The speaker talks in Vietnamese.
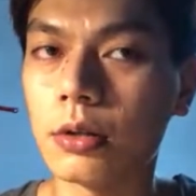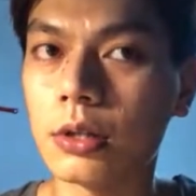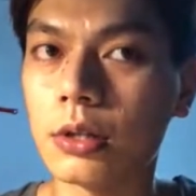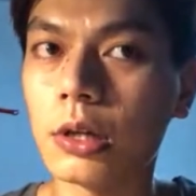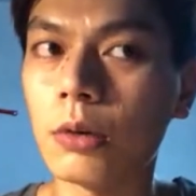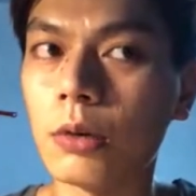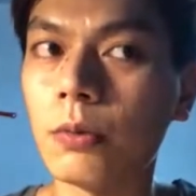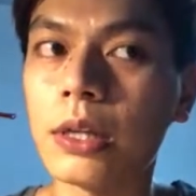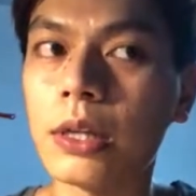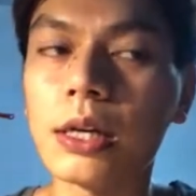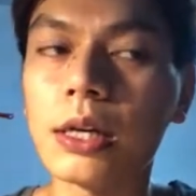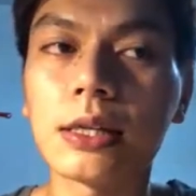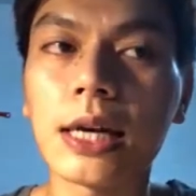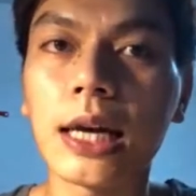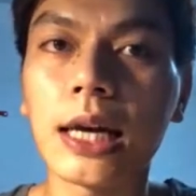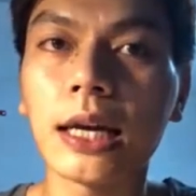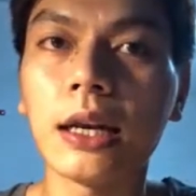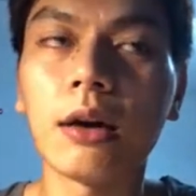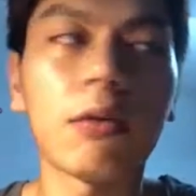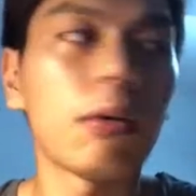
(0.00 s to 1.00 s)
trong cái thời
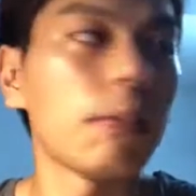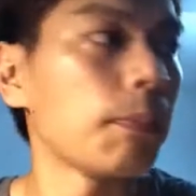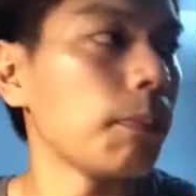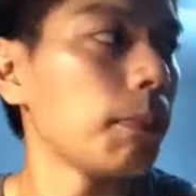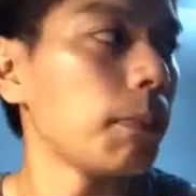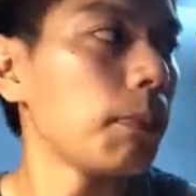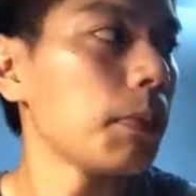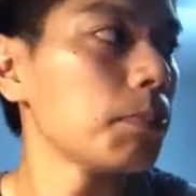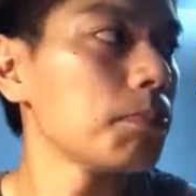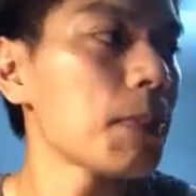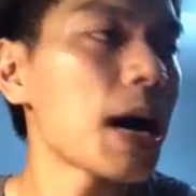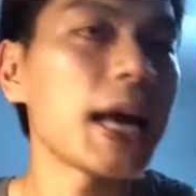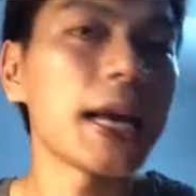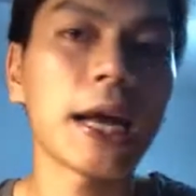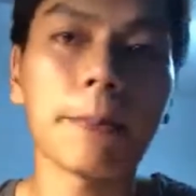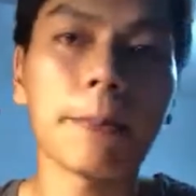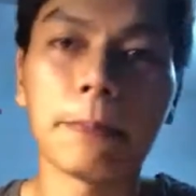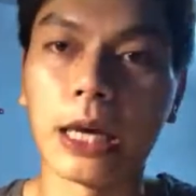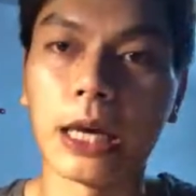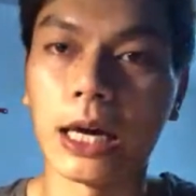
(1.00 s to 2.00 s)
gian nào 3
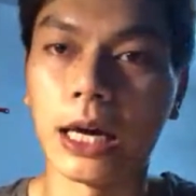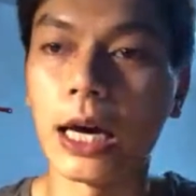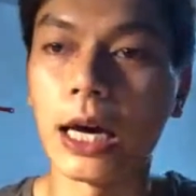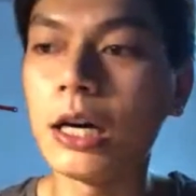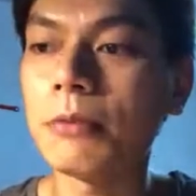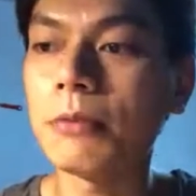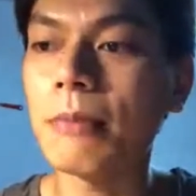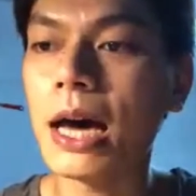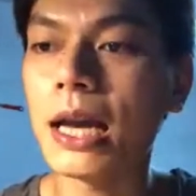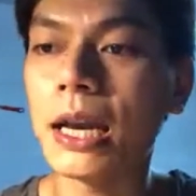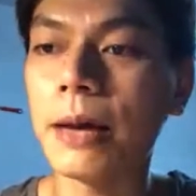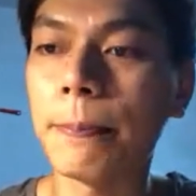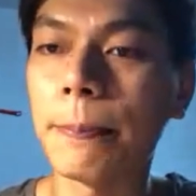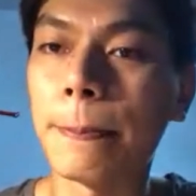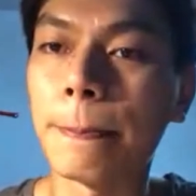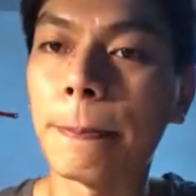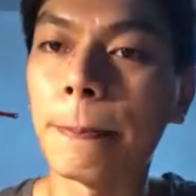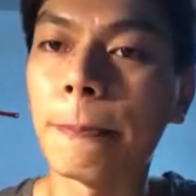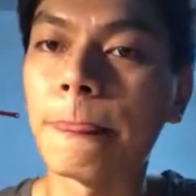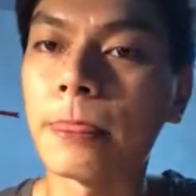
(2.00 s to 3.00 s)
năm nhỉ hơn 3 năm
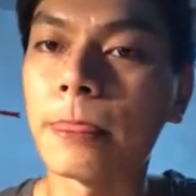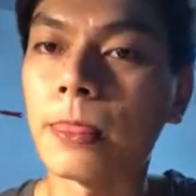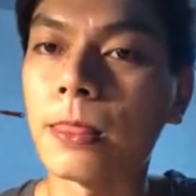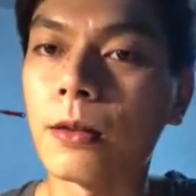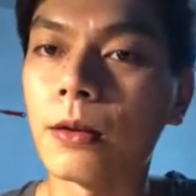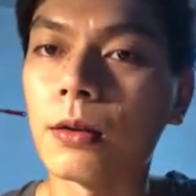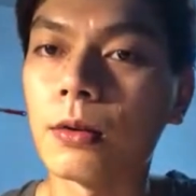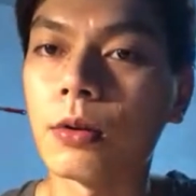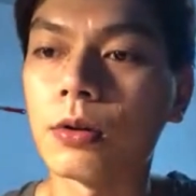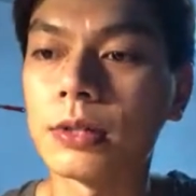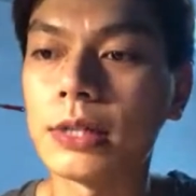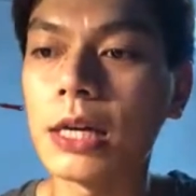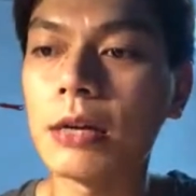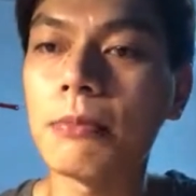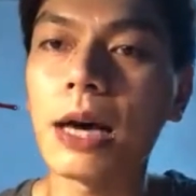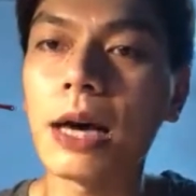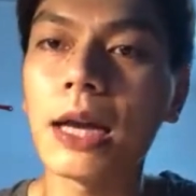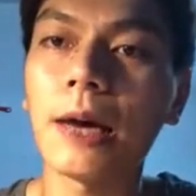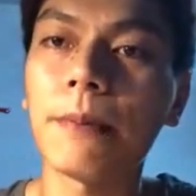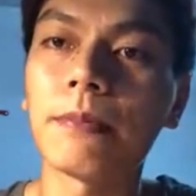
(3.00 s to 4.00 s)
trên
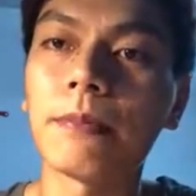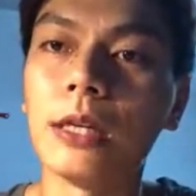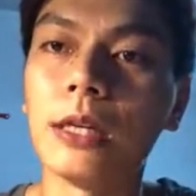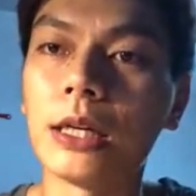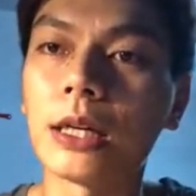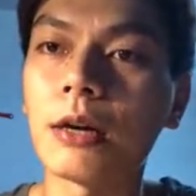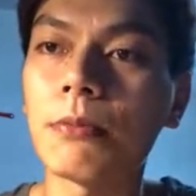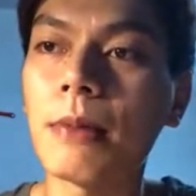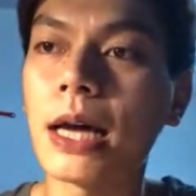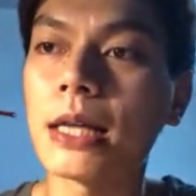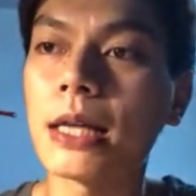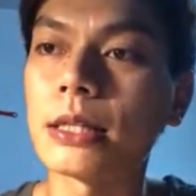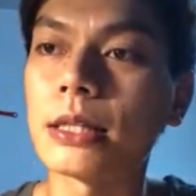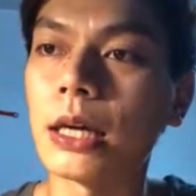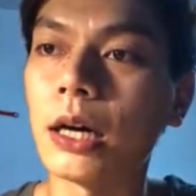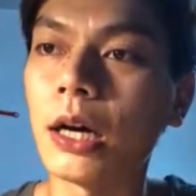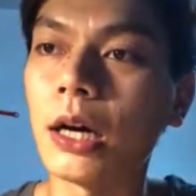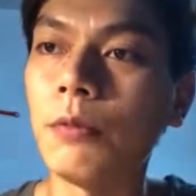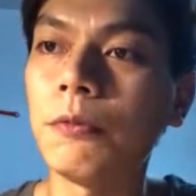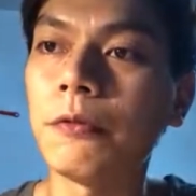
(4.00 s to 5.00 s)
3 năm thì các bạn sẽ
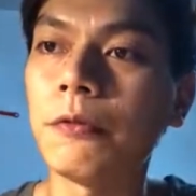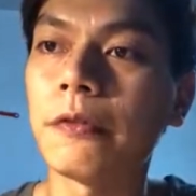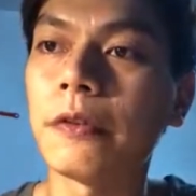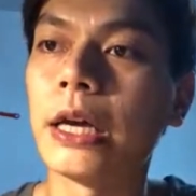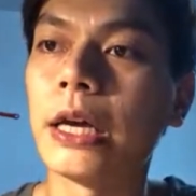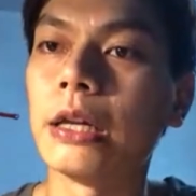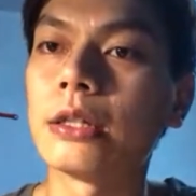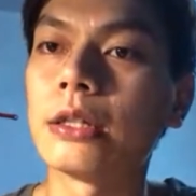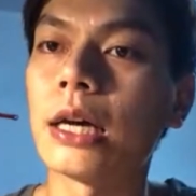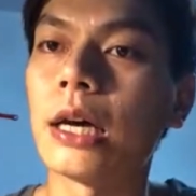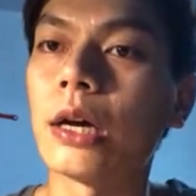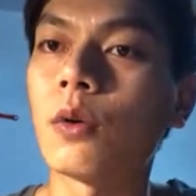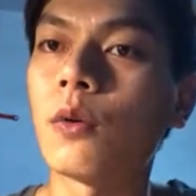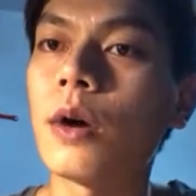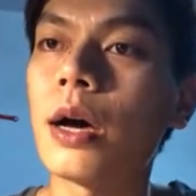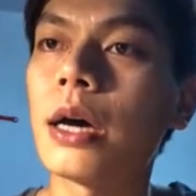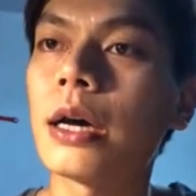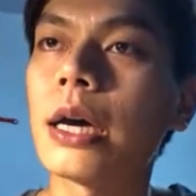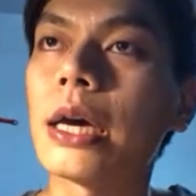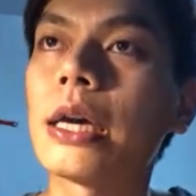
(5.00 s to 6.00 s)
không phải trải
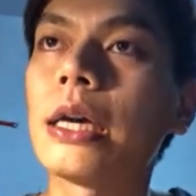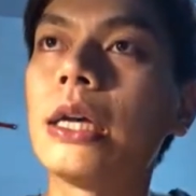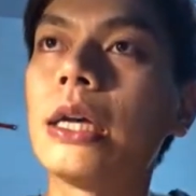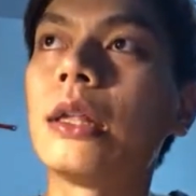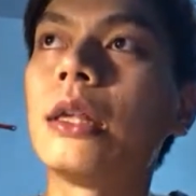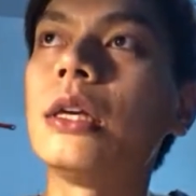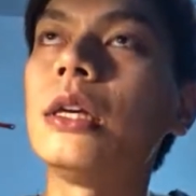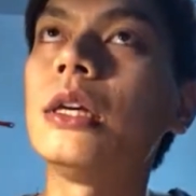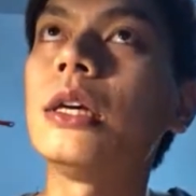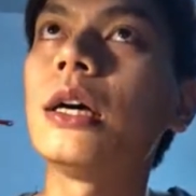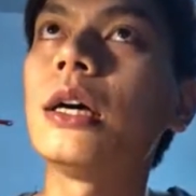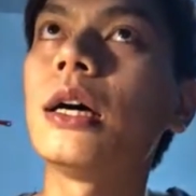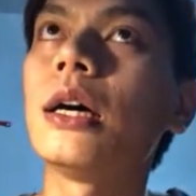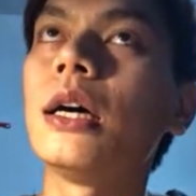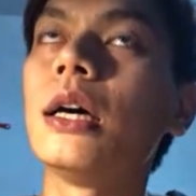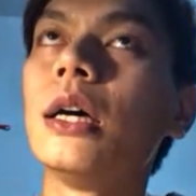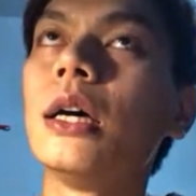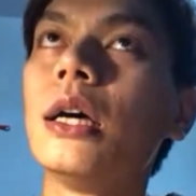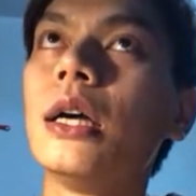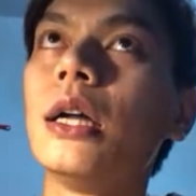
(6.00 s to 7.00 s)
qua cái kỳ thi
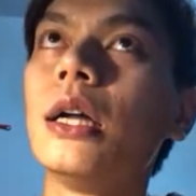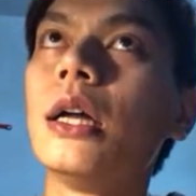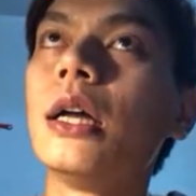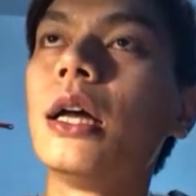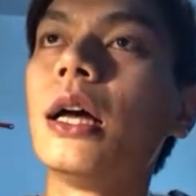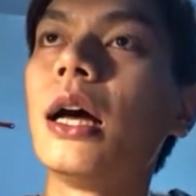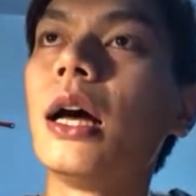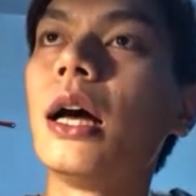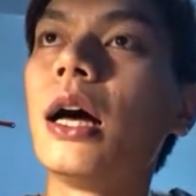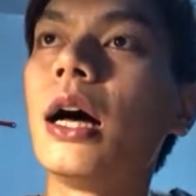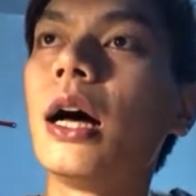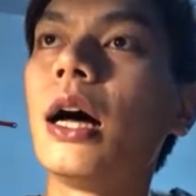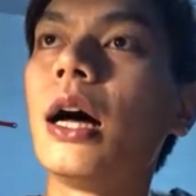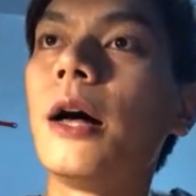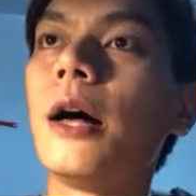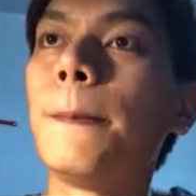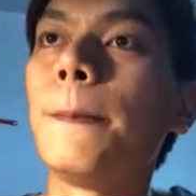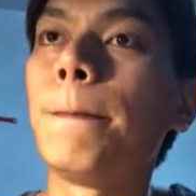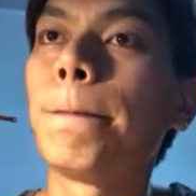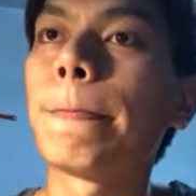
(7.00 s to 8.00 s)

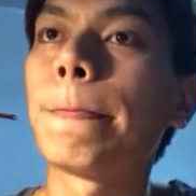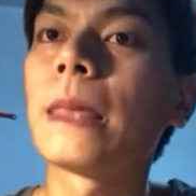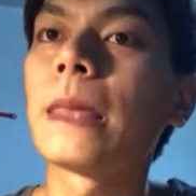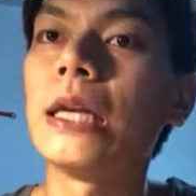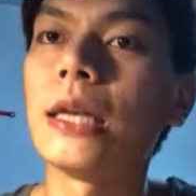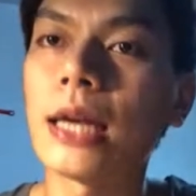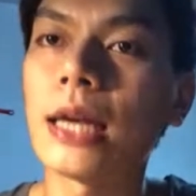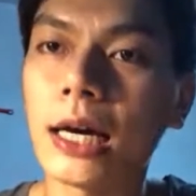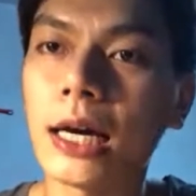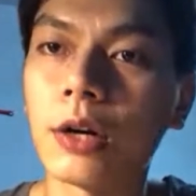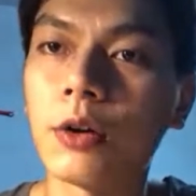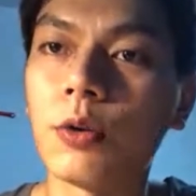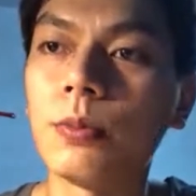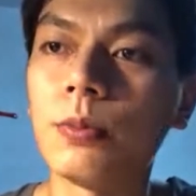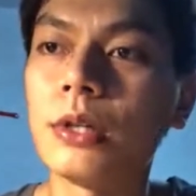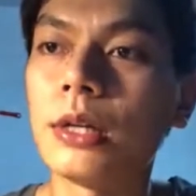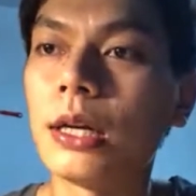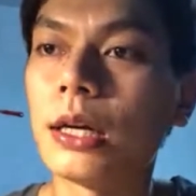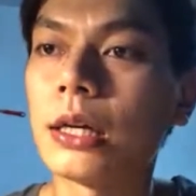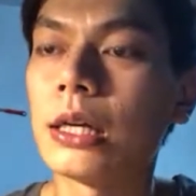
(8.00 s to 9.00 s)
uh, kỹ năng cũng
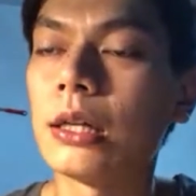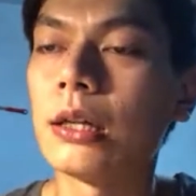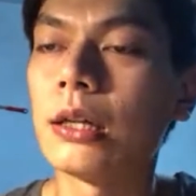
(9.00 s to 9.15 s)
như là